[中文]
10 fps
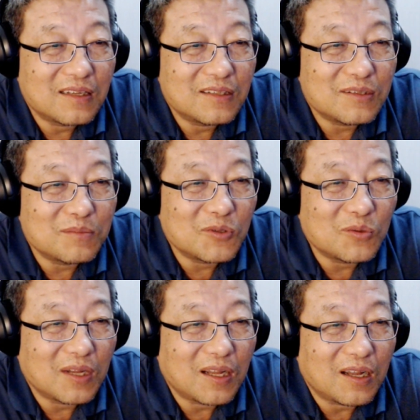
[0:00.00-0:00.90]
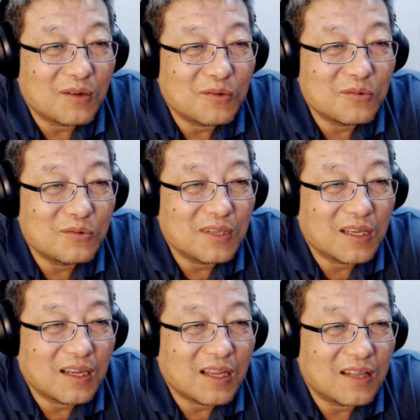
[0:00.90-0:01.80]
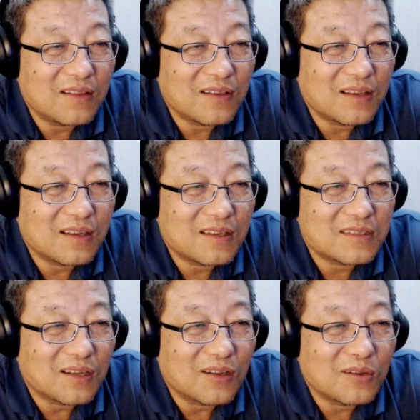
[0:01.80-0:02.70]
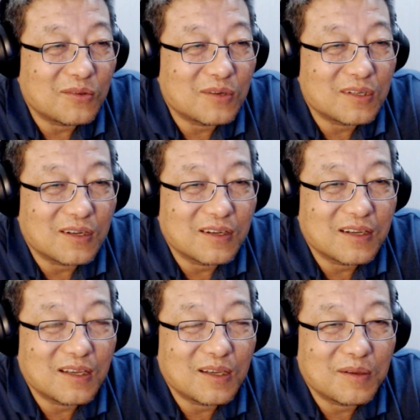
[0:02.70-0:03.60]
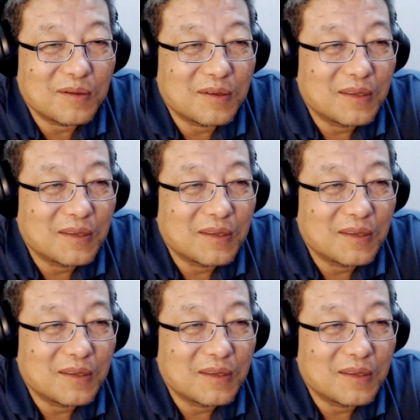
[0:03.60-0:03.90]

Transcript: 这么多好姑娘干这个，少了多少可以。